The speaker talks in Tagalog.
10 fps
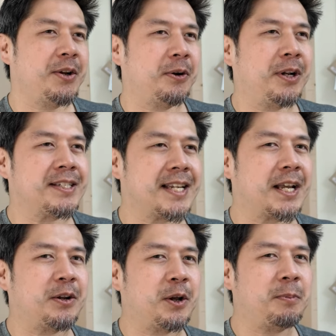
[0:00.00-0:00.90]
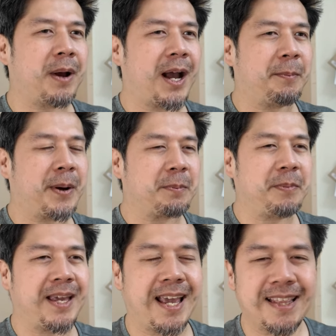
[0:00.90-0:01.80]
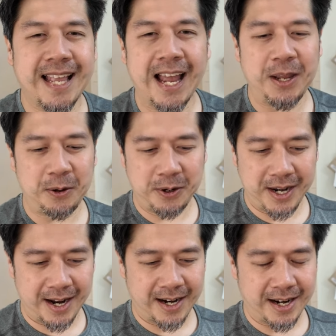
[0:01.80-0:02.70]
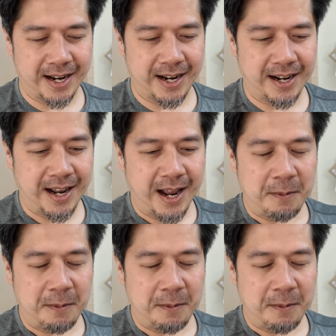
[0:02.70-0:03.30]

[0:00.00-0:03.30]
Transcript: no na sa ganun makapagbigay tayo ng uh,